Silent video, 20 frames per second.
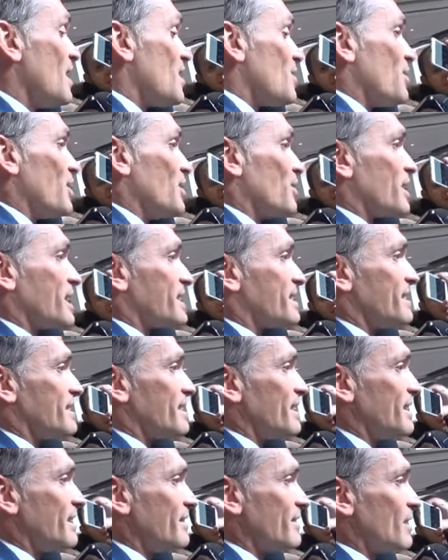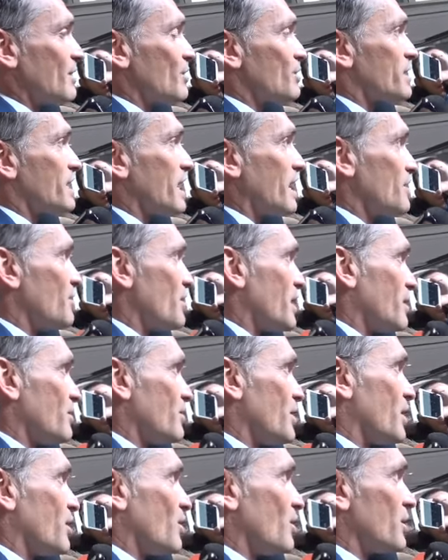Quello che si sentiva allo stadio erano
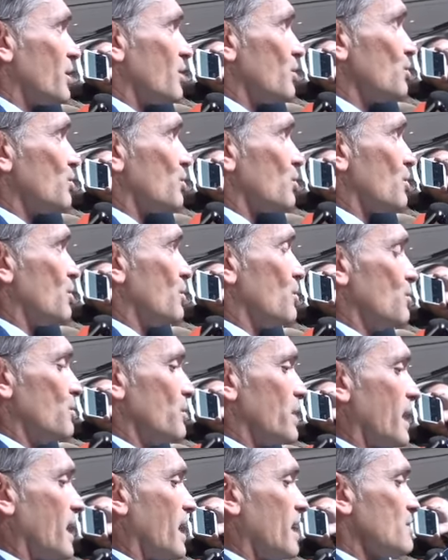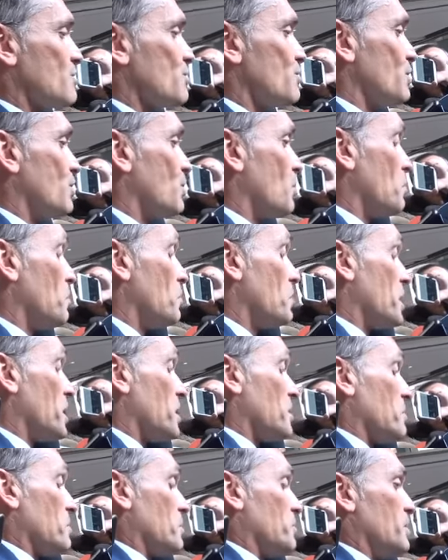dei cori contro un ragazzo di
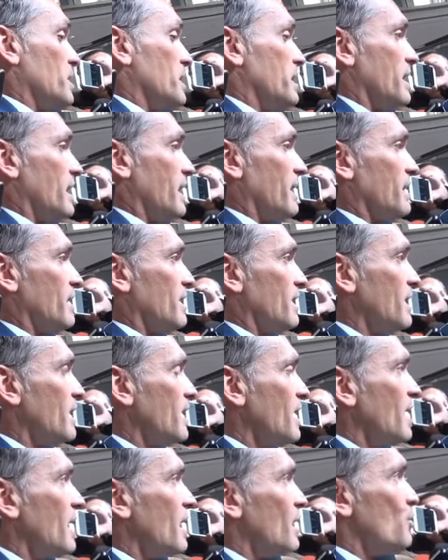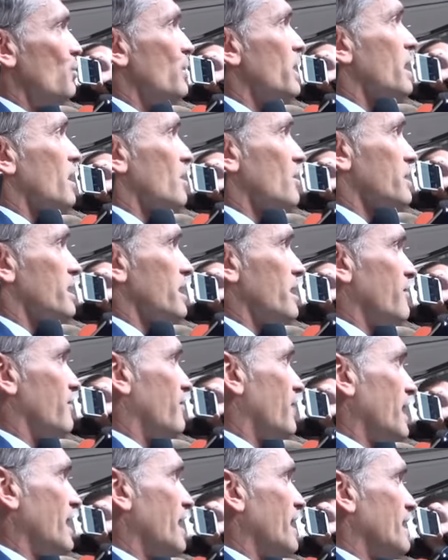colore, quindi era L'unica cosa da
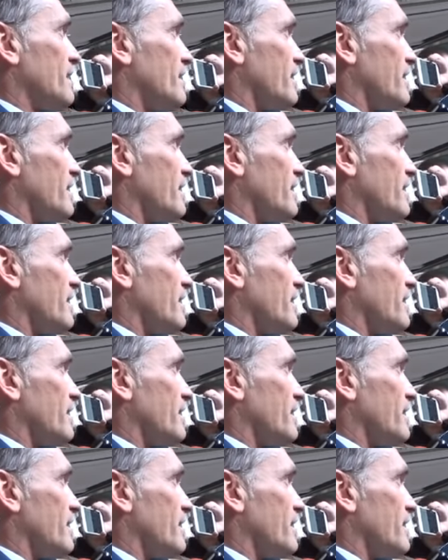fare era